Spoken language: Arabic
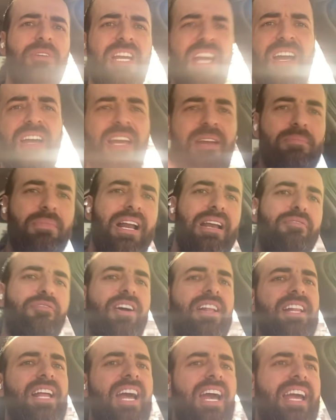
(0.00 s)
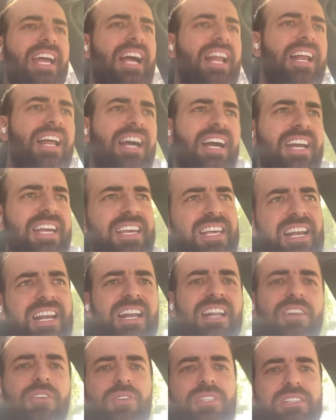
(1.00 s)
منيحه يعني لي فاتح هي على الاخير
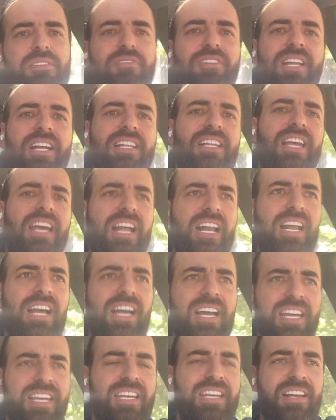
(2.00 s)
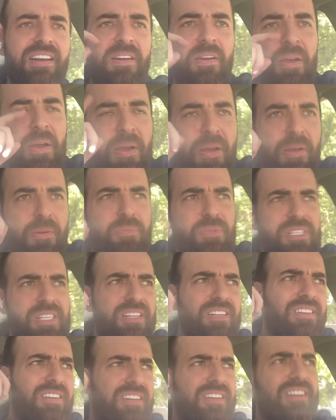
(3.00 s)
لانه اذا فتحت هي على الاخير
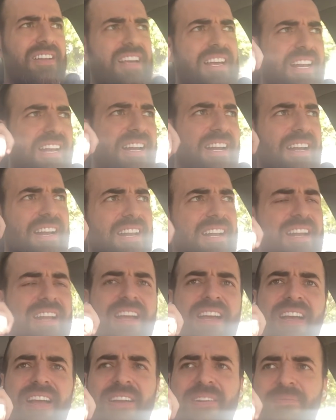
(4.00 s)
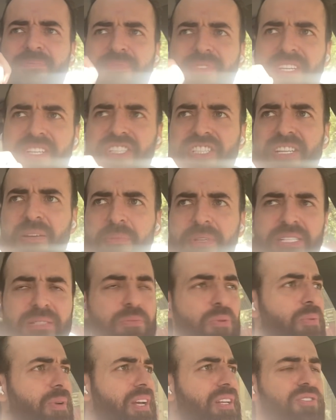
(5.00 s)
بظل
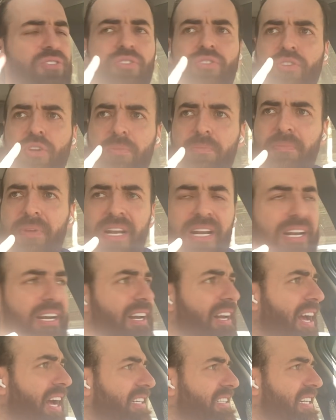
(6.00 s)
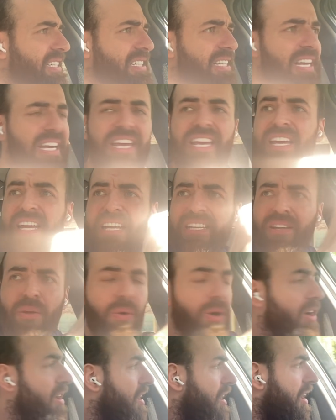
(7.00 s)
الشمس ممكن تضرب بالعدسه هيك
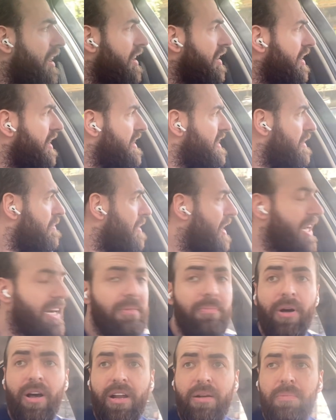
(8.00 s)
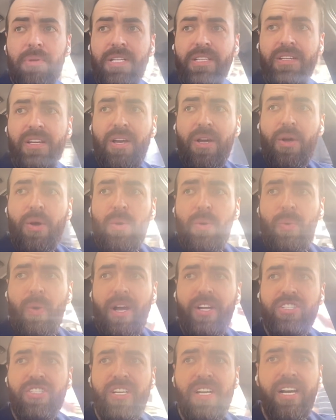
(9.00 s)
اتوقع اذا مالي مخربط
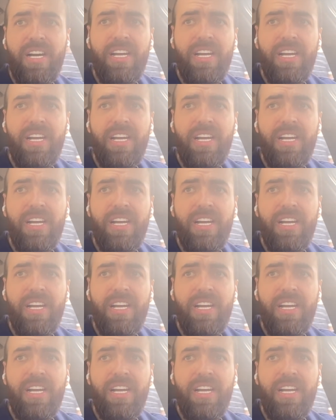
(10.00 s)
معجقه